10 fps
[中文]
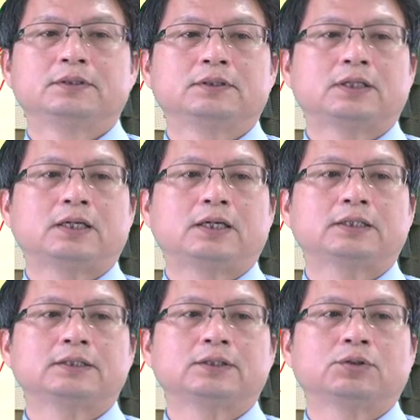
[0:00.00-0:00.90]

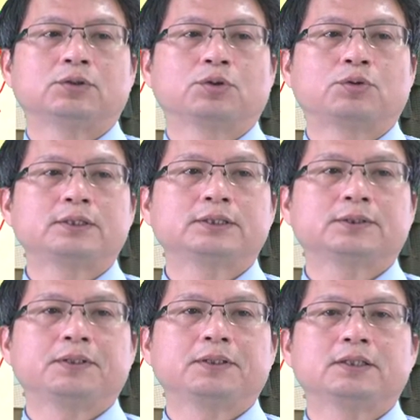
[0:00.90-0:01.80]
那有有关这
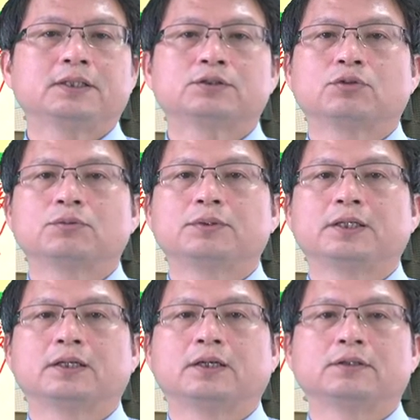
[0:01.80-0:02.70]
边的一个说
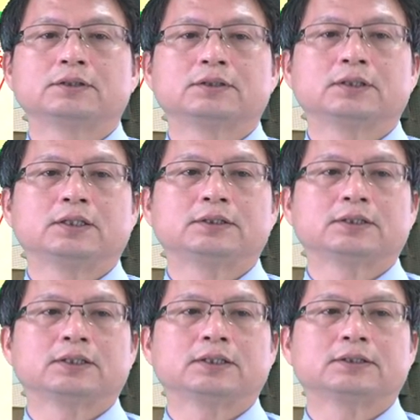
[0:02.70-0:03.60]
明，啊，呃，
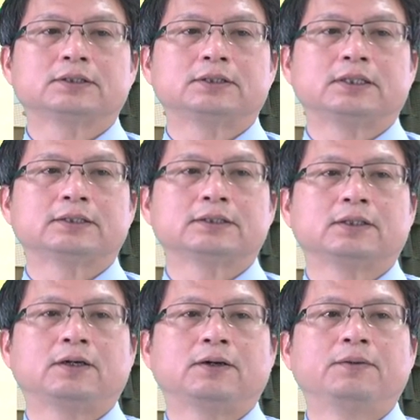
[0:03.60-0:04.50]
这个是这样子
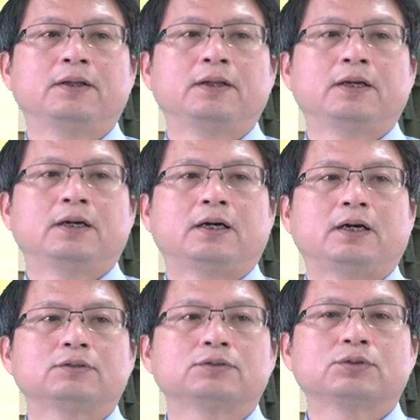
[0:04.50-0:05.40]
哈。
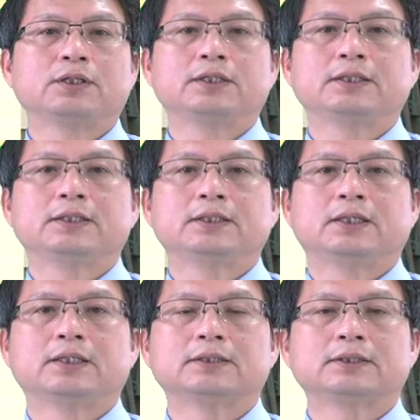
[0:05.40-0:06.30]
好，所以
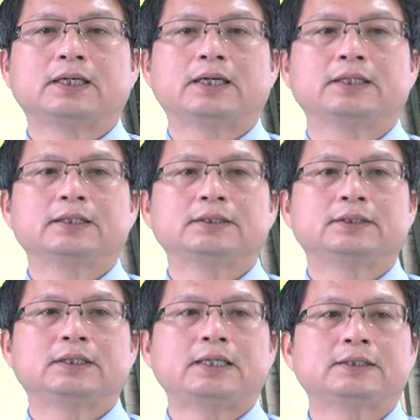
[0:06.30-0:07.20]
啊，在
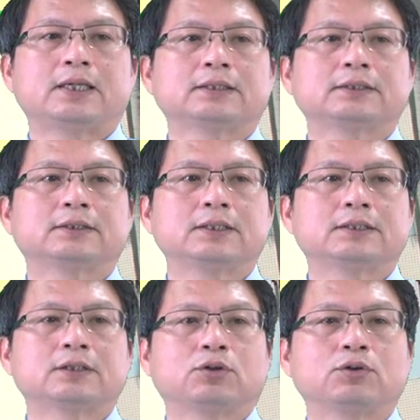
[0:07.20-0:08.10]
下一张这一
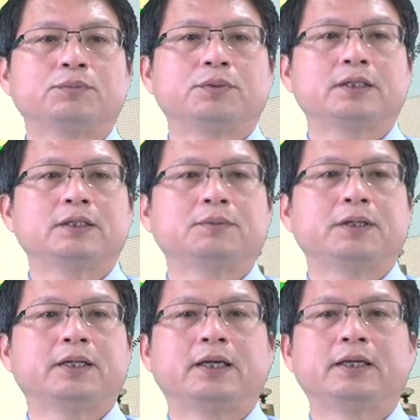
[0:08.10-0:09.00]
张投影片里
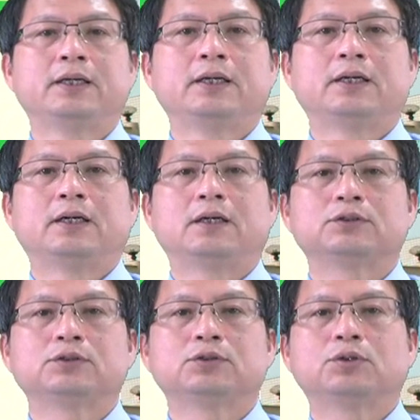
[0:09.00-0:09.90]
面呢，啊，
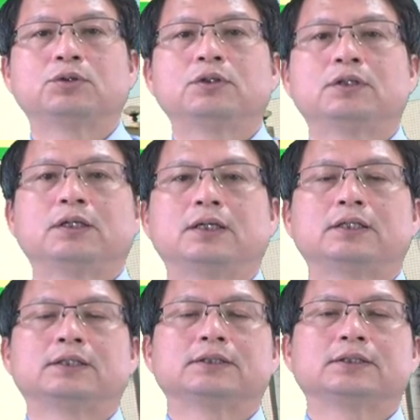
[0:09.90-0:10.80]
就
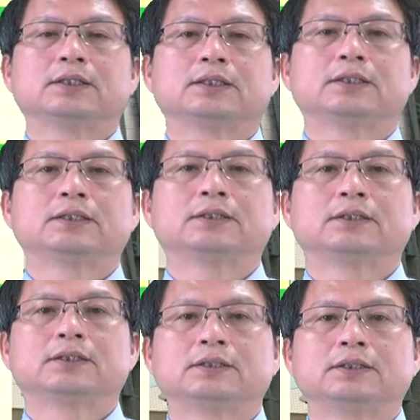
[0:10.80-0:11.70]
啊这个
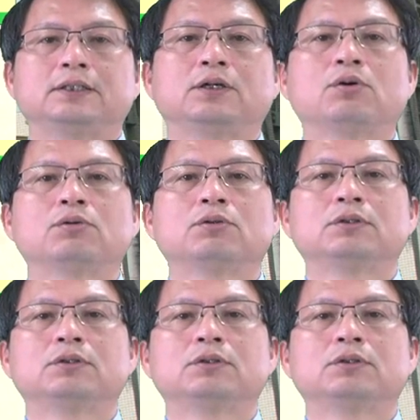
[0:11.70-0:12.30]
啊利用